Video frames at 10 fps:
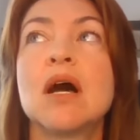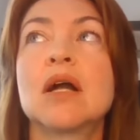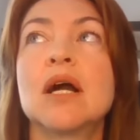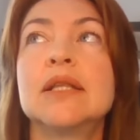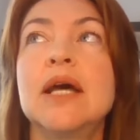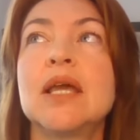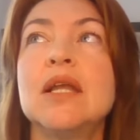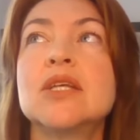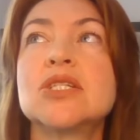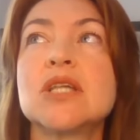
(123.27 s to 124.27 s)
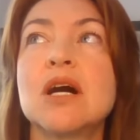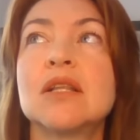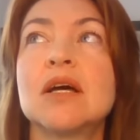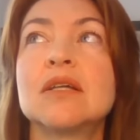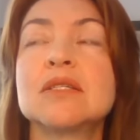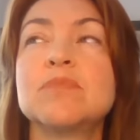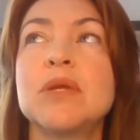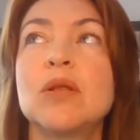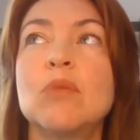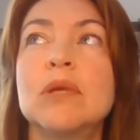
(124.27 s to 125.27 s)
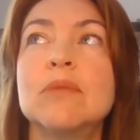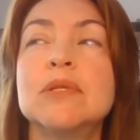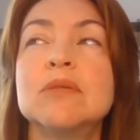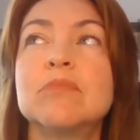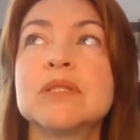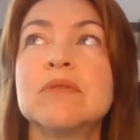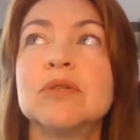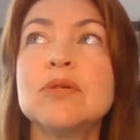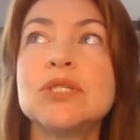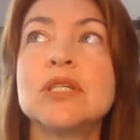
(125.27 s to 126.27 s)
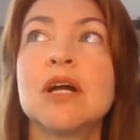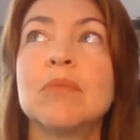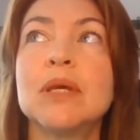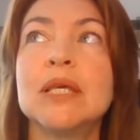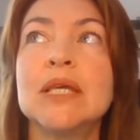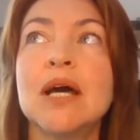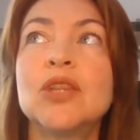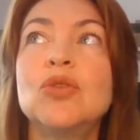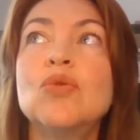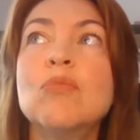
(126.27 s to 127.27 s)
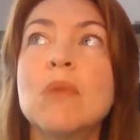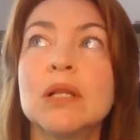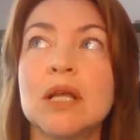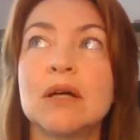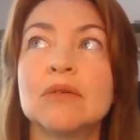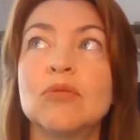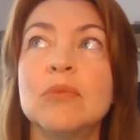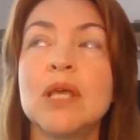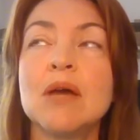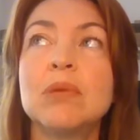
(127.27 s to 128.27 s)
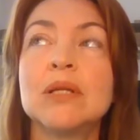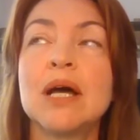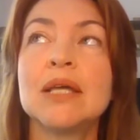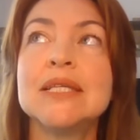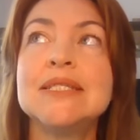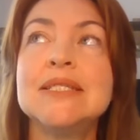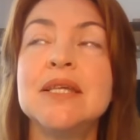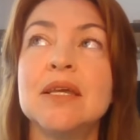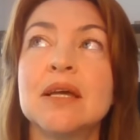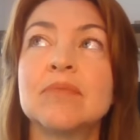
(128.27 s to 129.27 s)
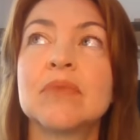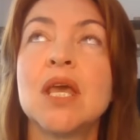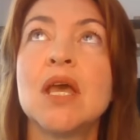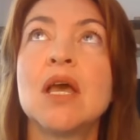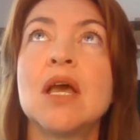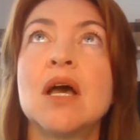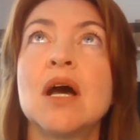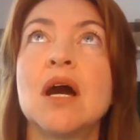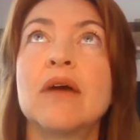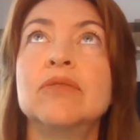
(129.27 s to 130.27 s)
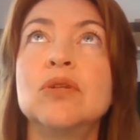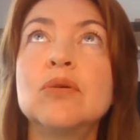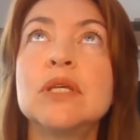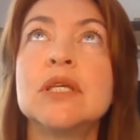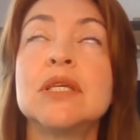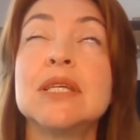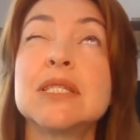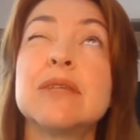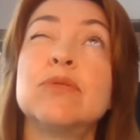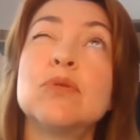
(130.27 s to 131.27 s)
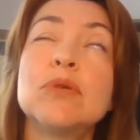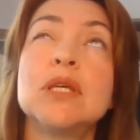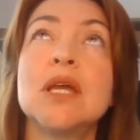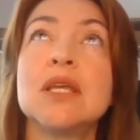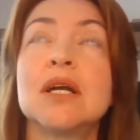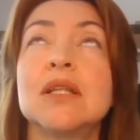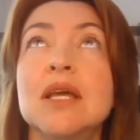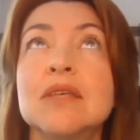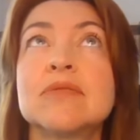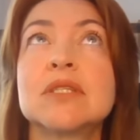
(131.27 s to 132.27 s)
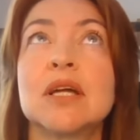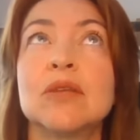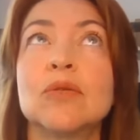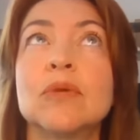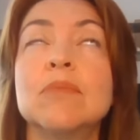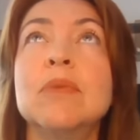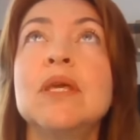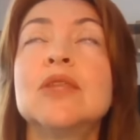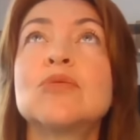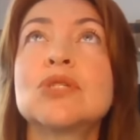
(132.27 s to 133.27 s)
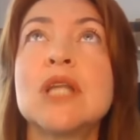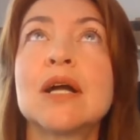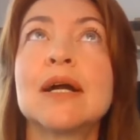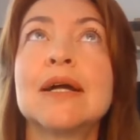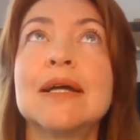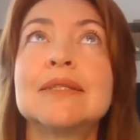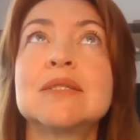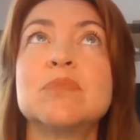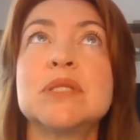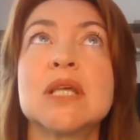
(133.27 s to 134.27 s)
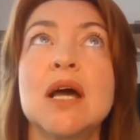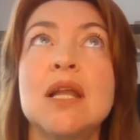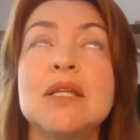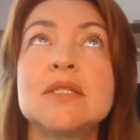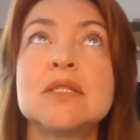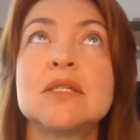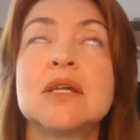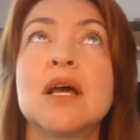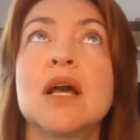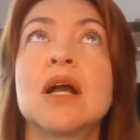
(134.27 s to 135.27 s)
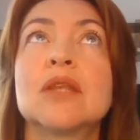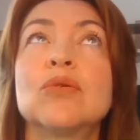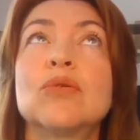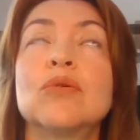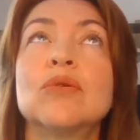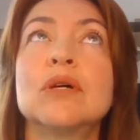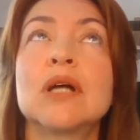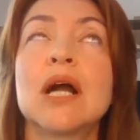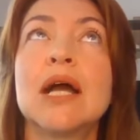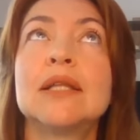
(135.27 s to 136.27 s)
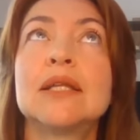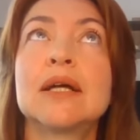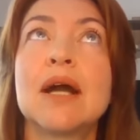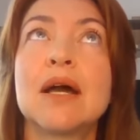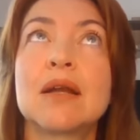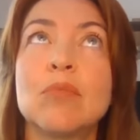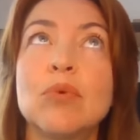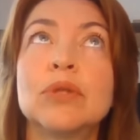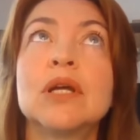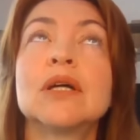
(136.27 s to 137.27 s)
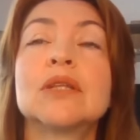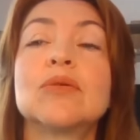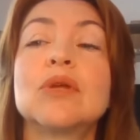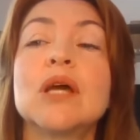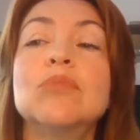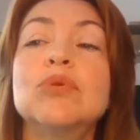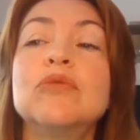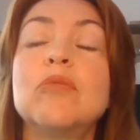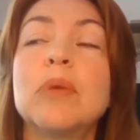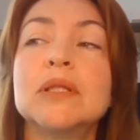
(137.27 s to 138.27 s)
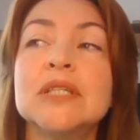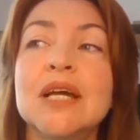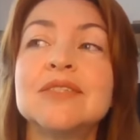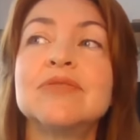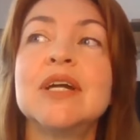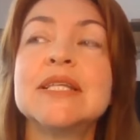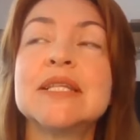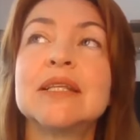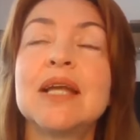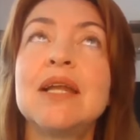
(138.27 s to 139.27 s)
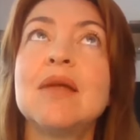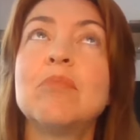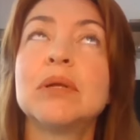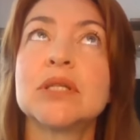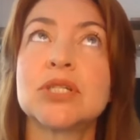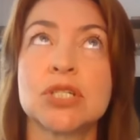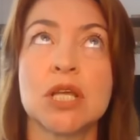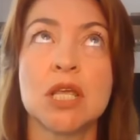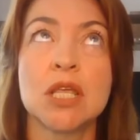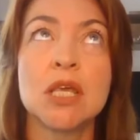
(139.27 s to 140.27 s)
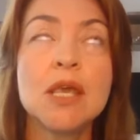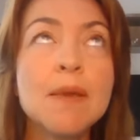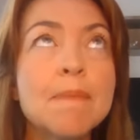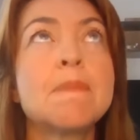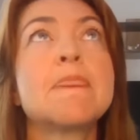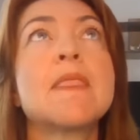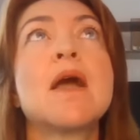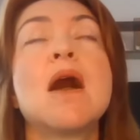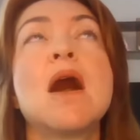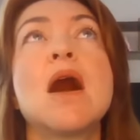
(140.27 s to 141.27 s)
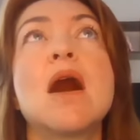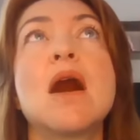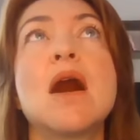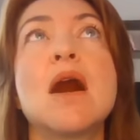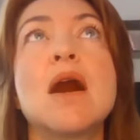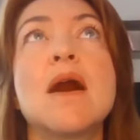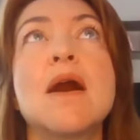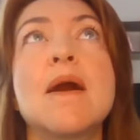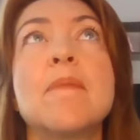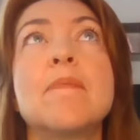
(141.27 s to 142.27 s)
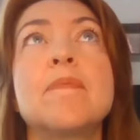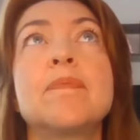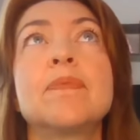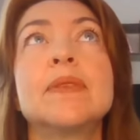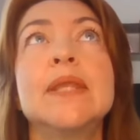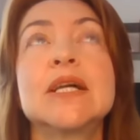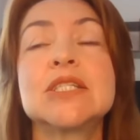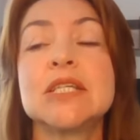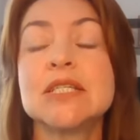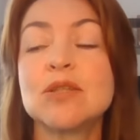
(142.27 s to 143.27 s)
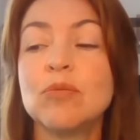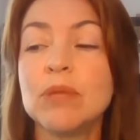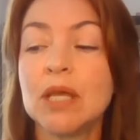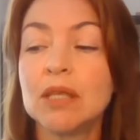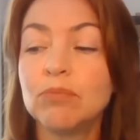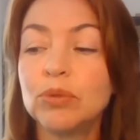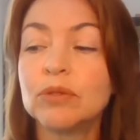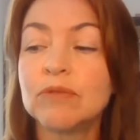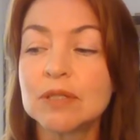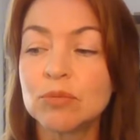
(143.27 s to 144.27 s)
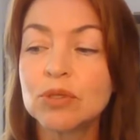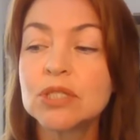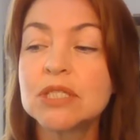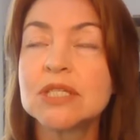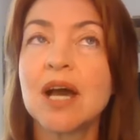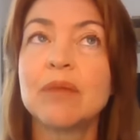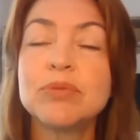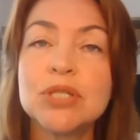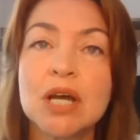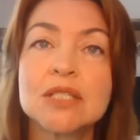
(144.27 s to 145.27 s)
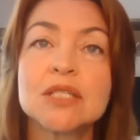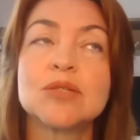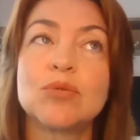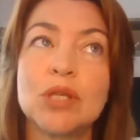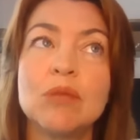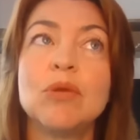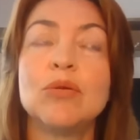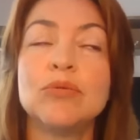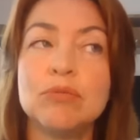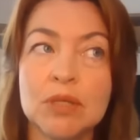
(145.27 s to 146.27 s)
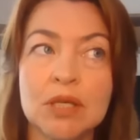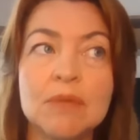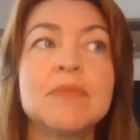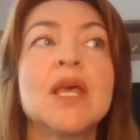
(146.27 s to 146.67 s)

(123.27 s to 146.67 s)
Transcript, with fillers: когда я лежала с переломанным этим позвоночником, я думала, у меня была идея а вдруг, если вдруг я никогда не встану? Мне нужна какая-то специальность, которую, э, какая-то такая работа, которую я буду выполнять в горизонтальном положении, а, даже если у меня не будет возможности общаться с другими людьми,